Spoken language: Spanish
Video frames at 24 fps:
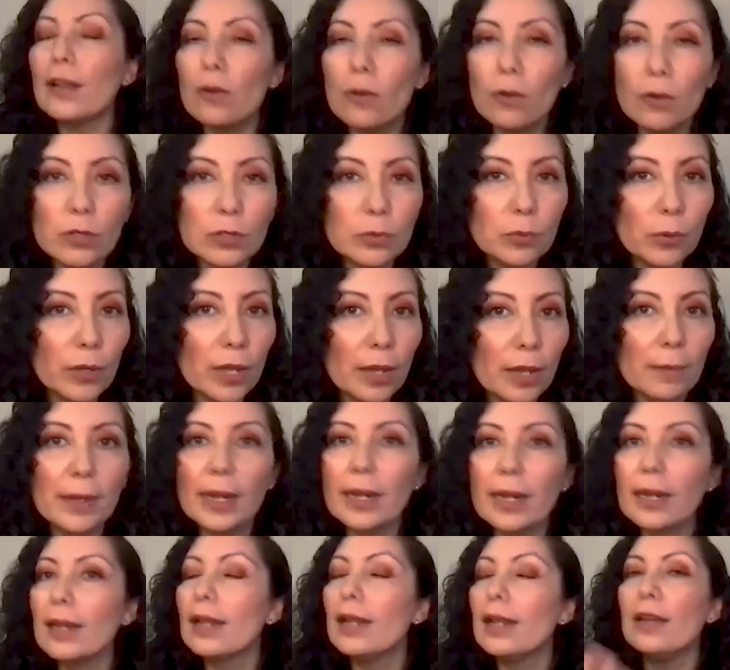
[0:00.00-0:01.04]
no los voy a
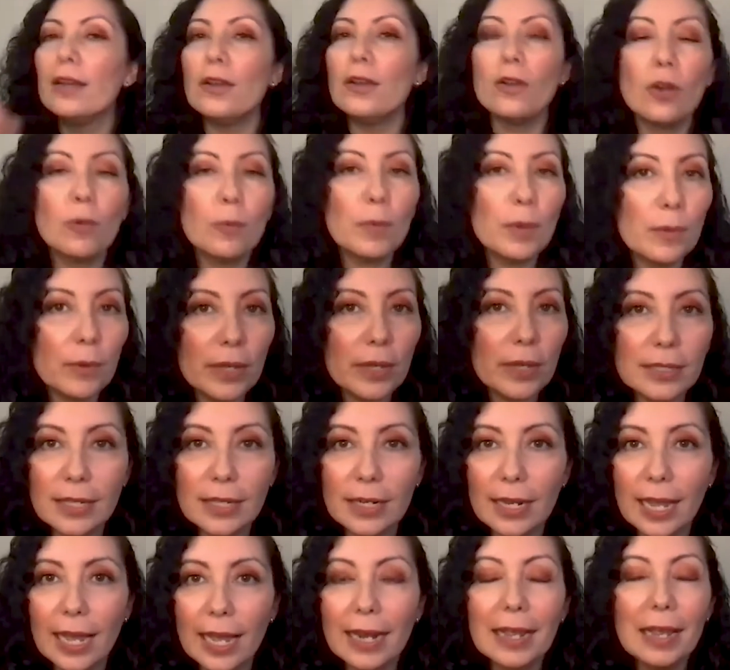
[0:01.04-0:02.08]
ver, no me voy a
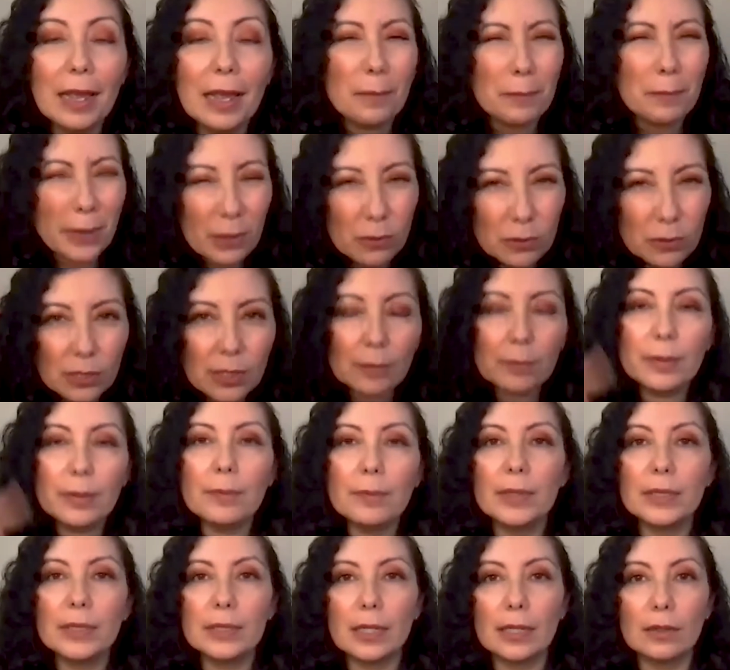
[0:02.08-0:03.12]
acercar, pero siempre
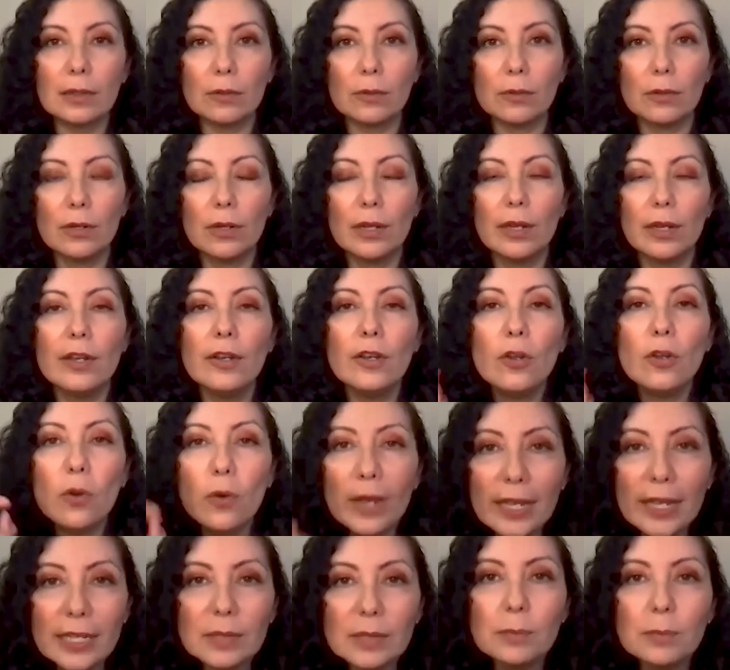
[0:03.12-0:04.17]
pensando,
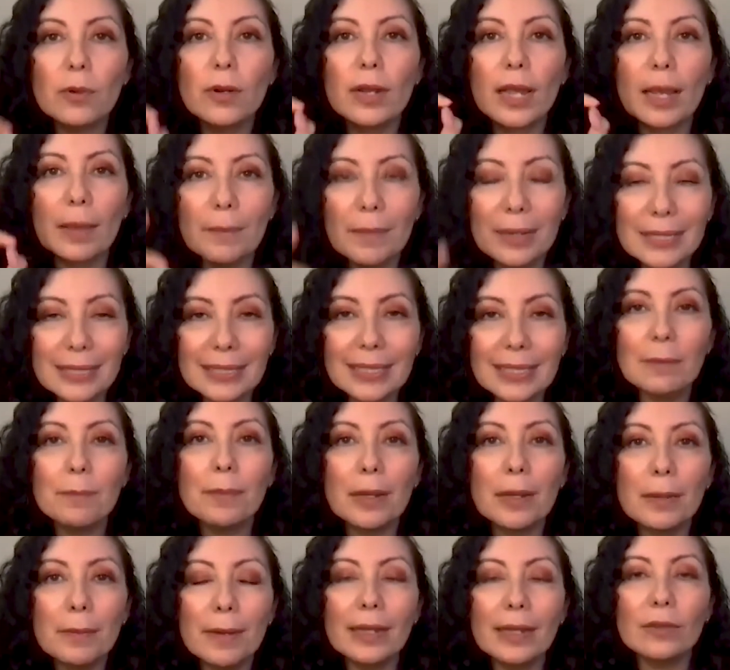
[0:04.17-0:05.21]
no es porque me esté
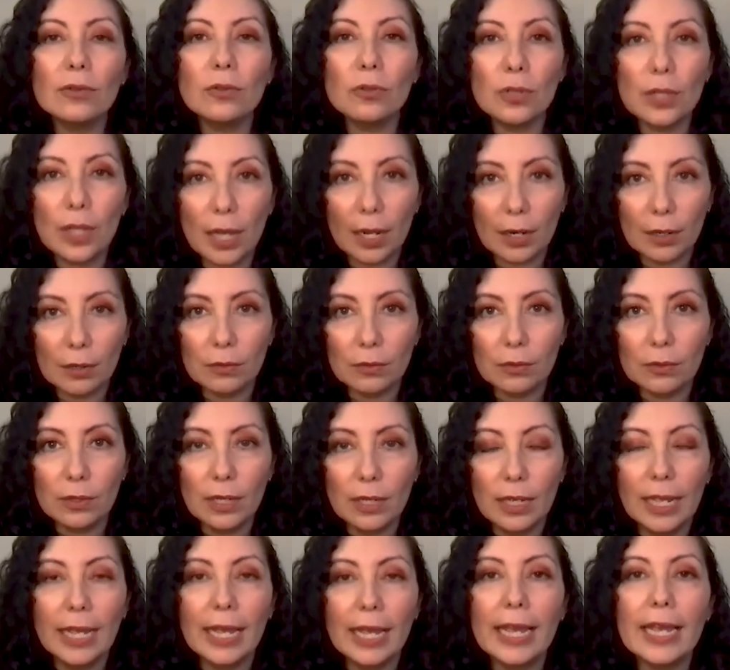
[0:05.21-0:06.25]
privando de algo
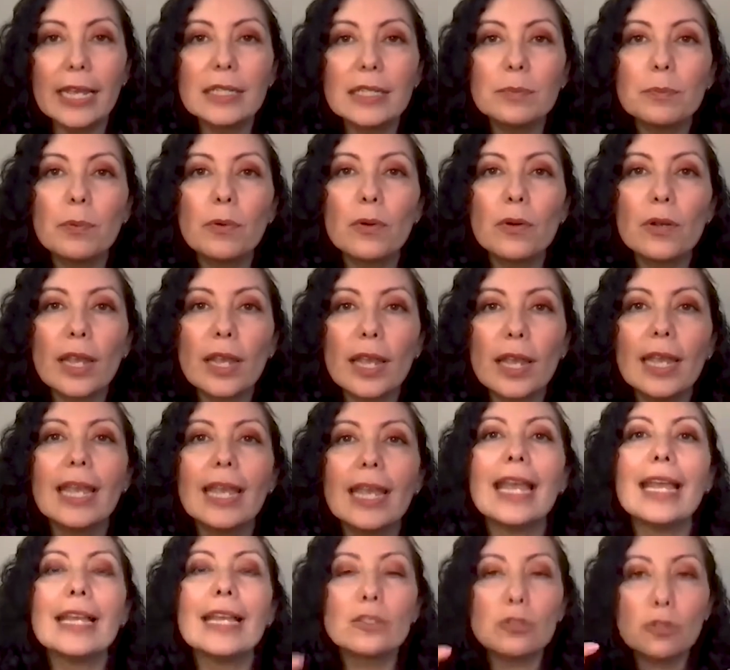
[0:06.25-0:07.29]
es porque
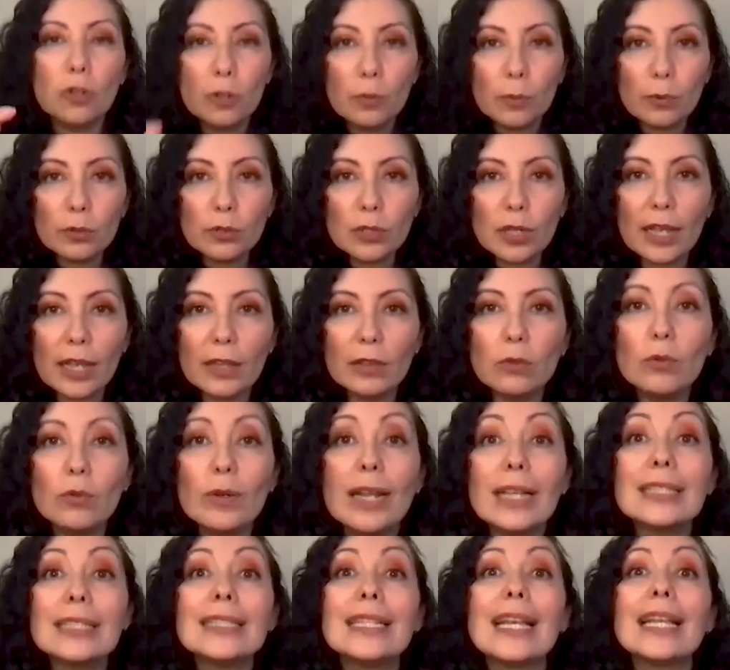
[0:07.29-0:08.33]
estoy buscando
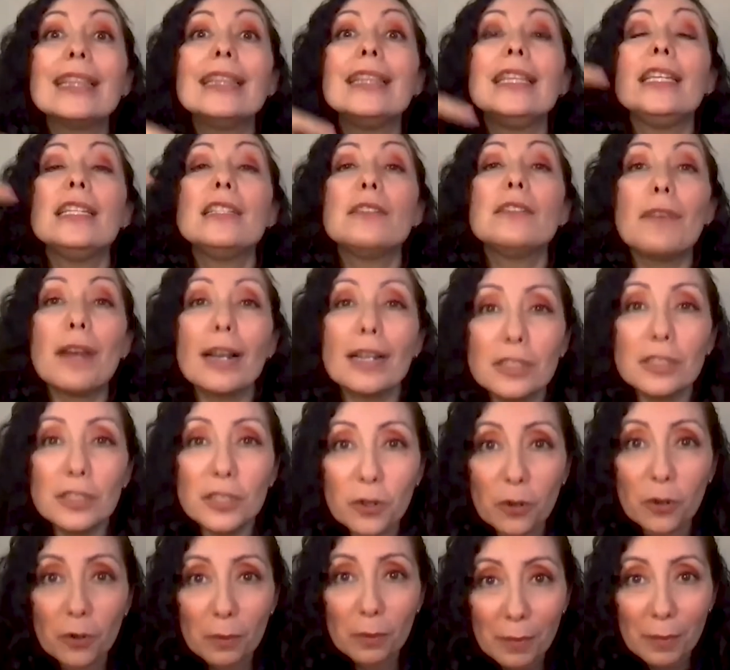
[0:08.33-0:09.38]
una
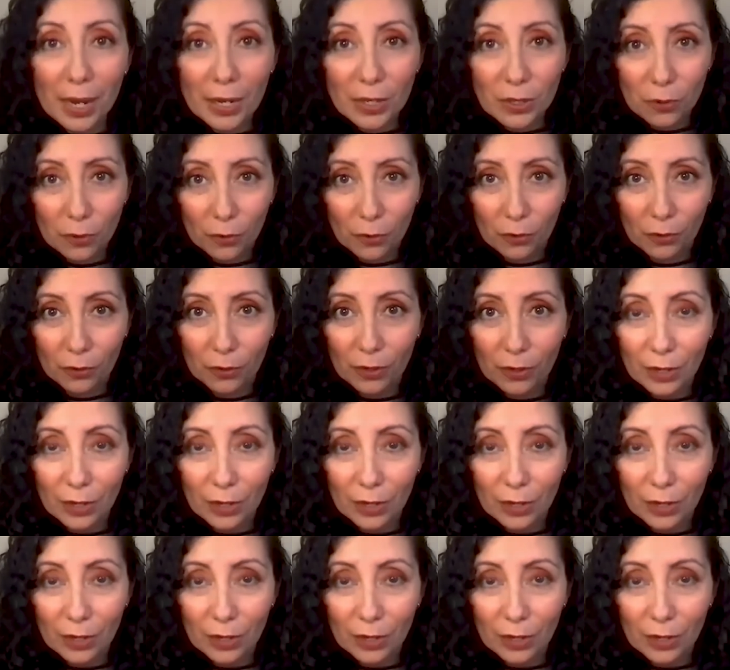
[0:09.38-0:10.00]
satisfacción mayor.